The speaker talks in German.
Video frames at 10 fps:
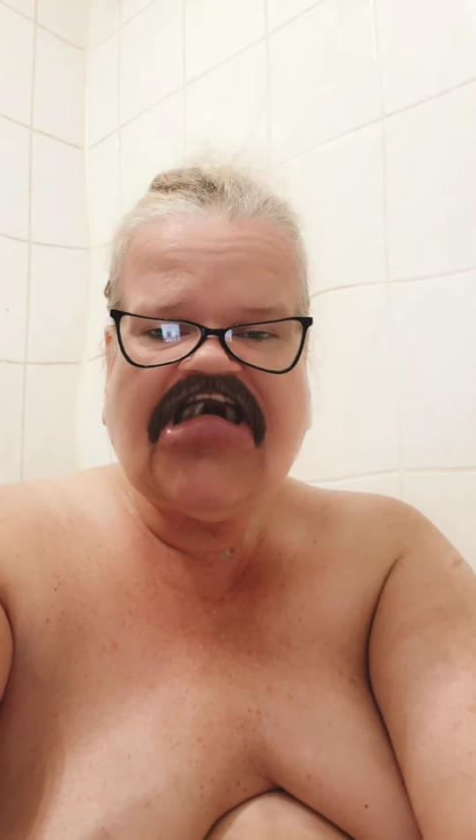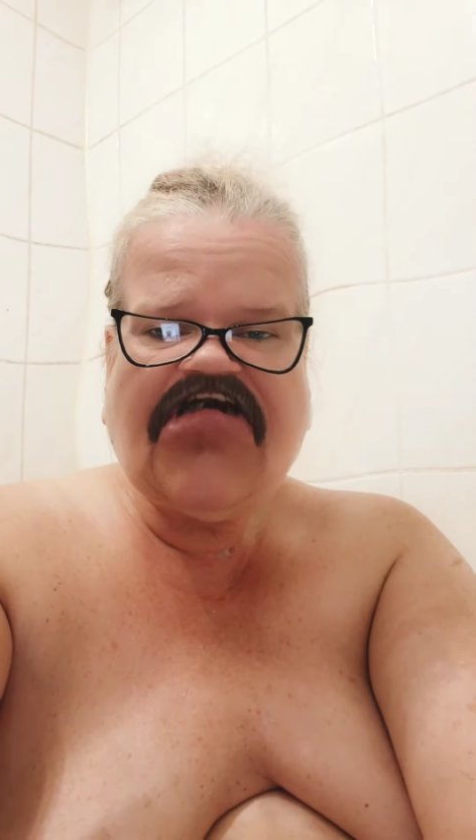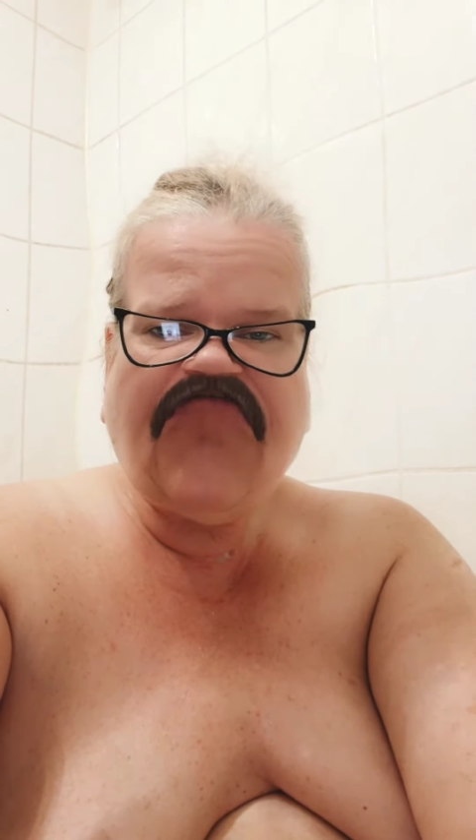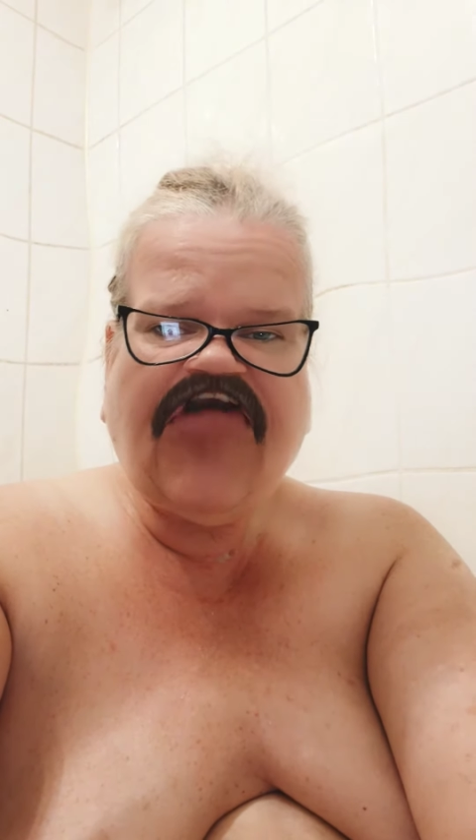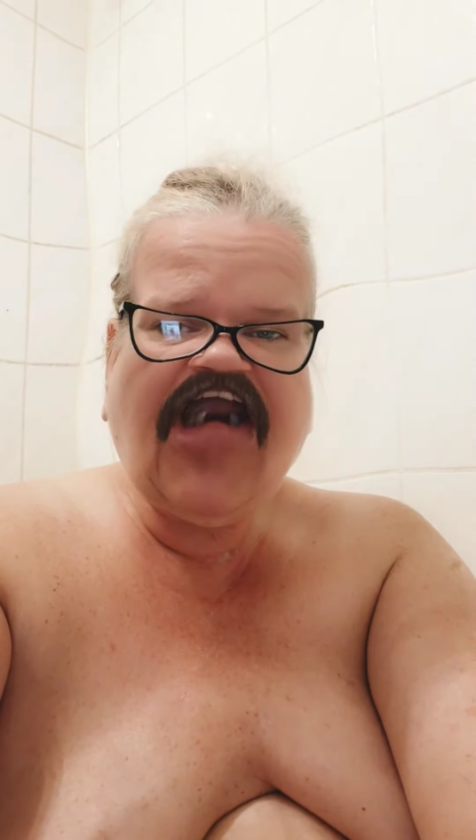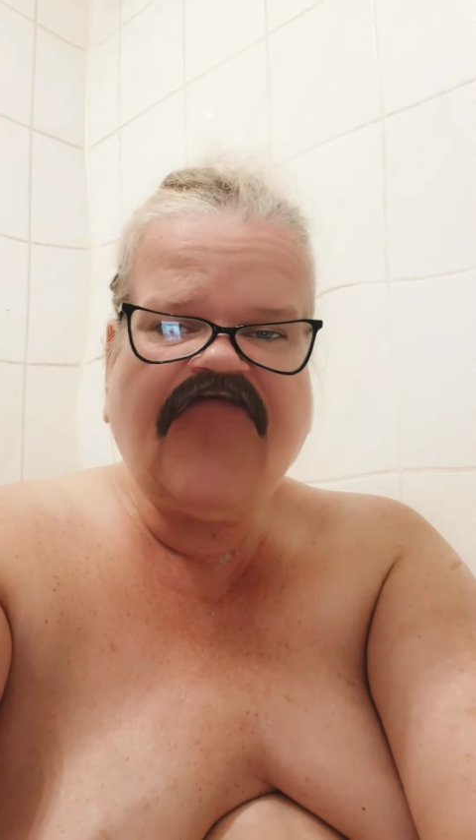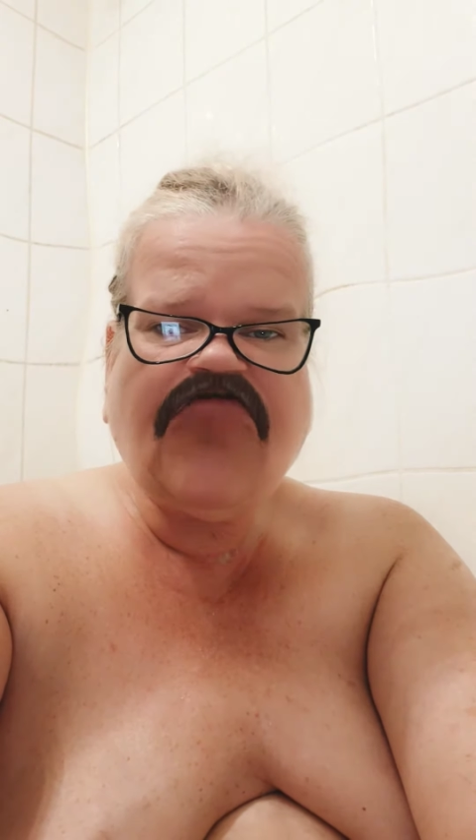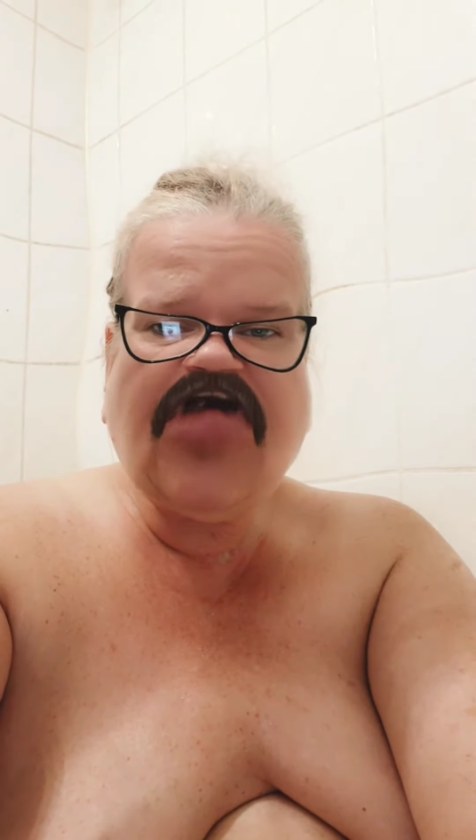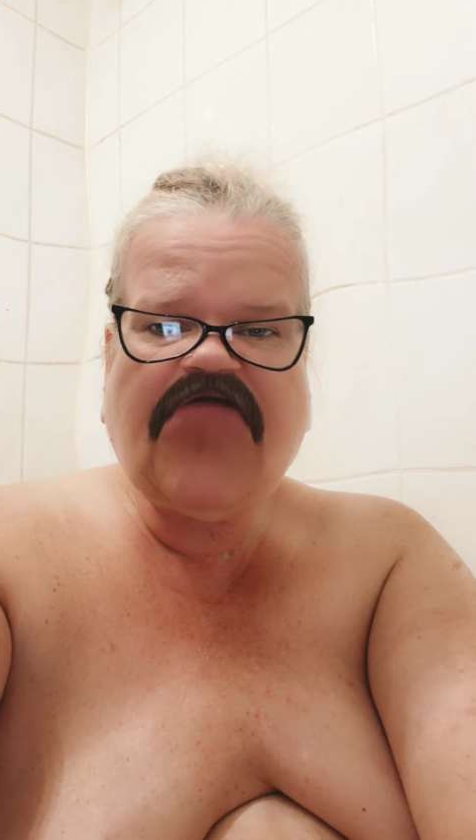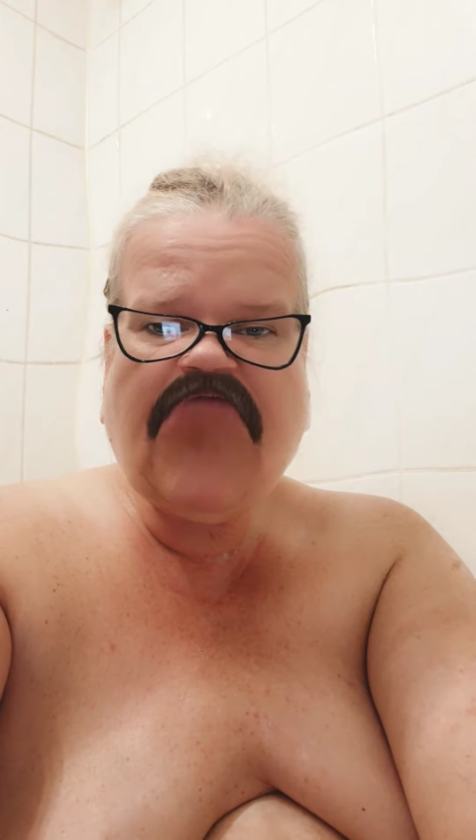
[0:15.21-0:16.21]
Die Finger
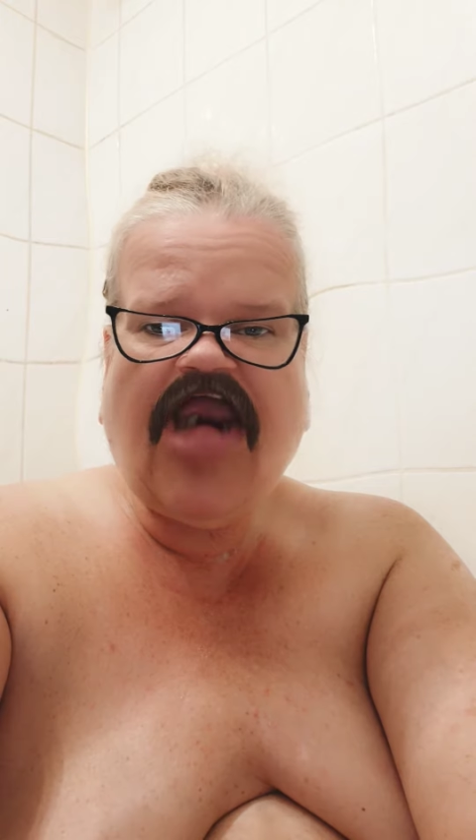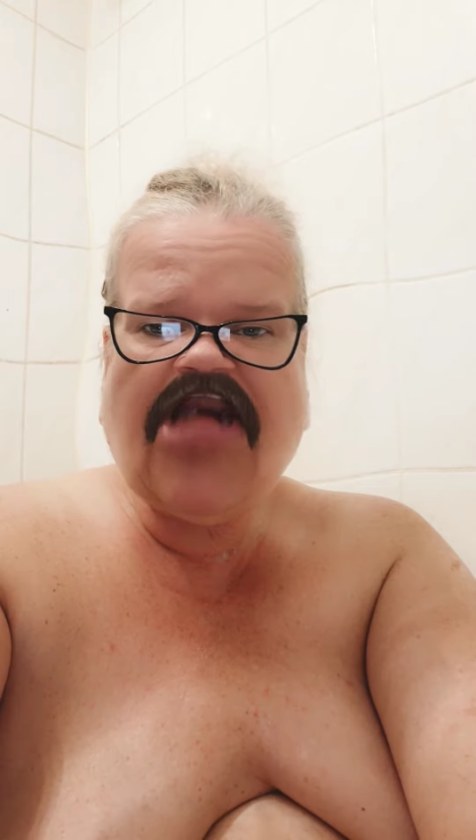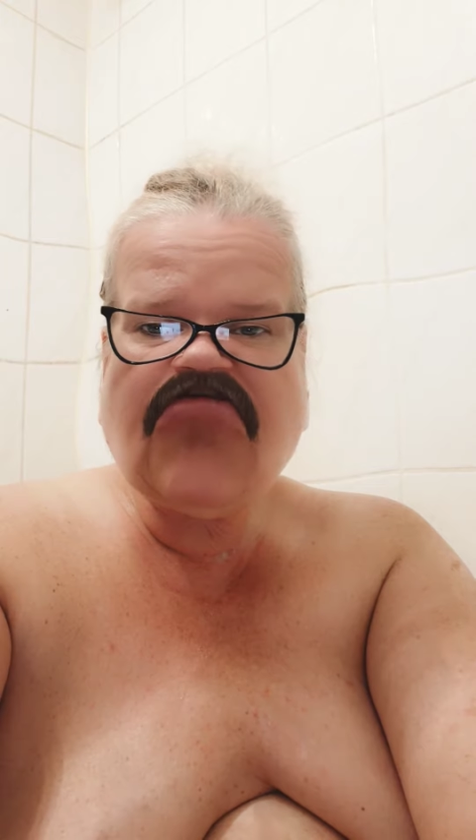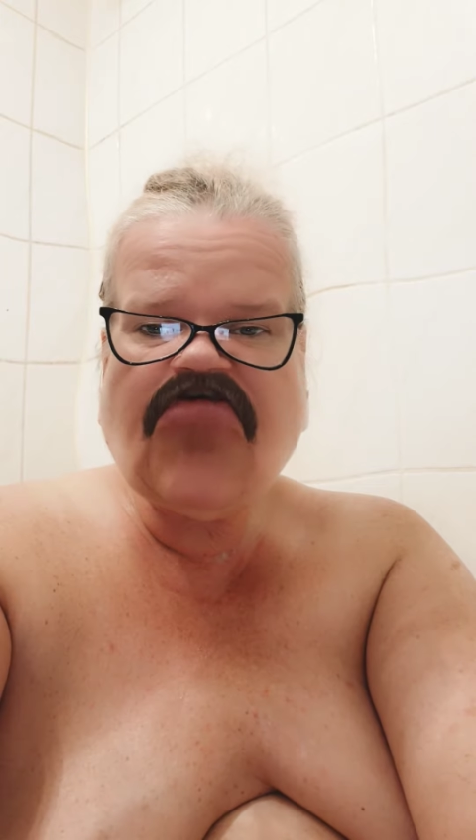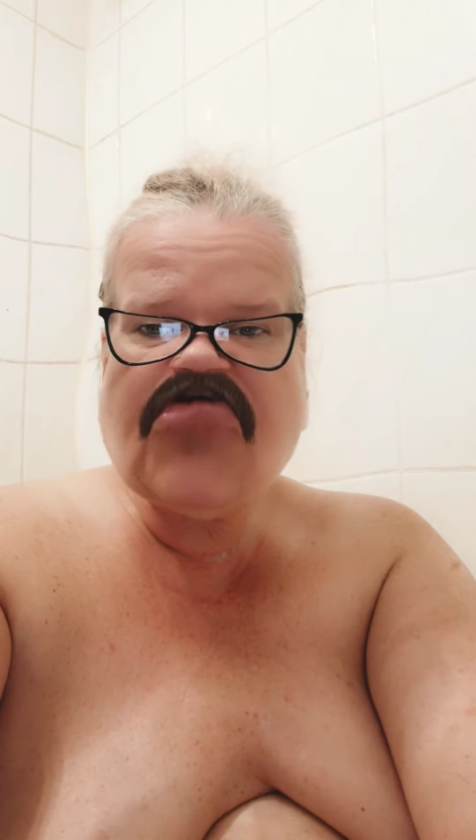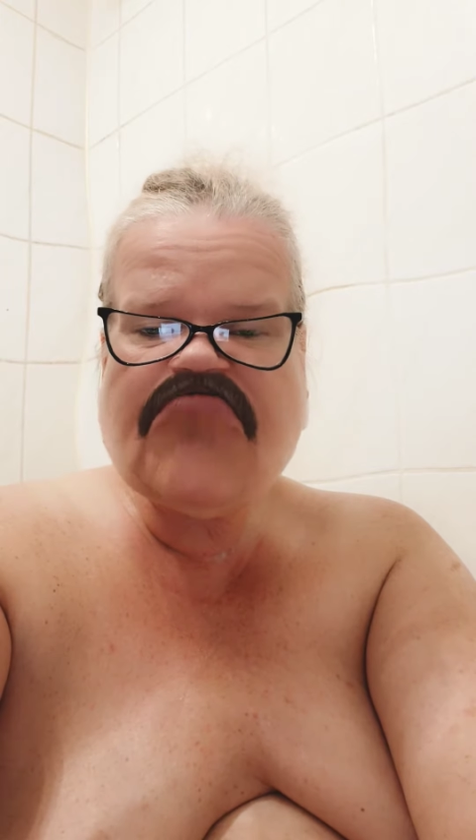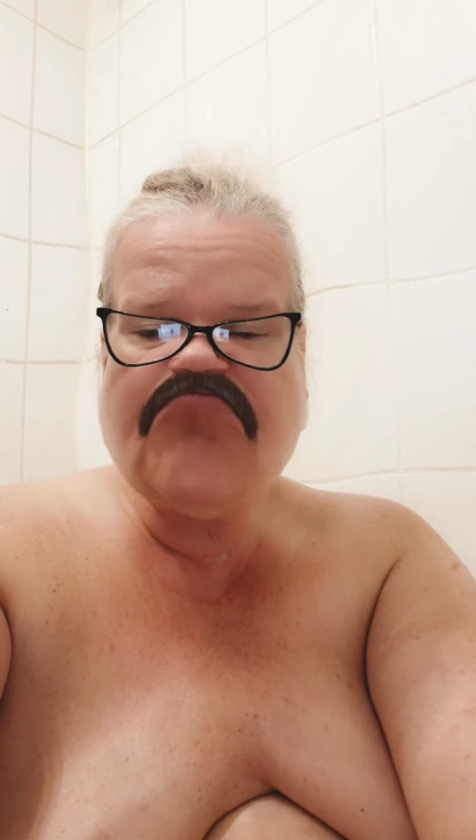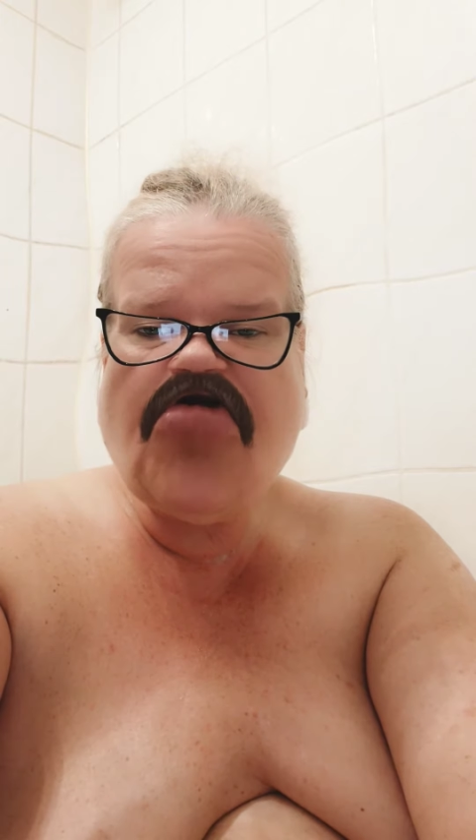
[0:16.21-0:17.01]
würde ich mir an solchen